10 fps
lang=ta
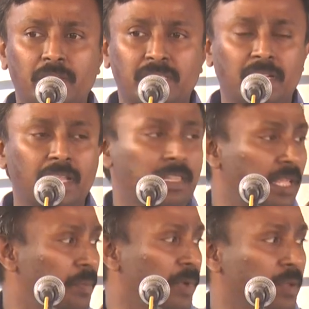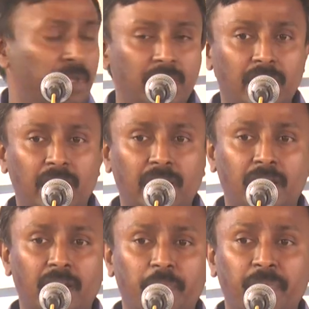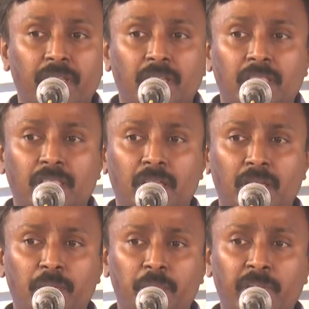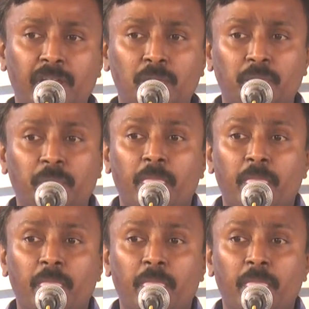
சில நேரத்தில் பெருமையாக தான் நினைக்கிறேன் இந்த மேலும்